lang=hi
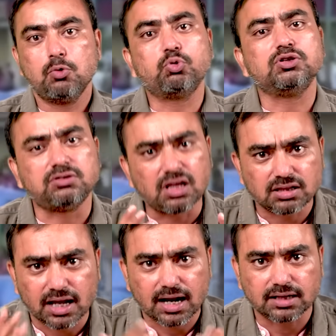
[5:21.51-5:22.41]
वो दिल
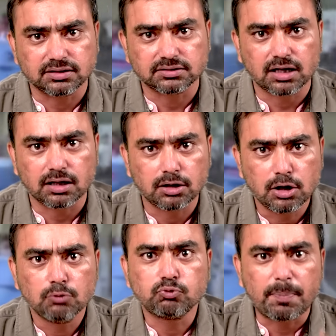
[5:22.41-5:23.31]
दहला देता है
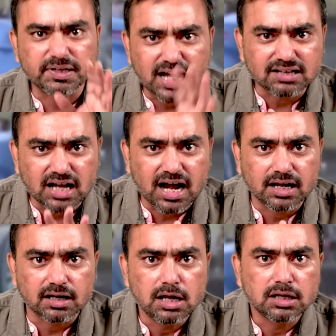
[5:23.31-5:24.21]
वो बताता है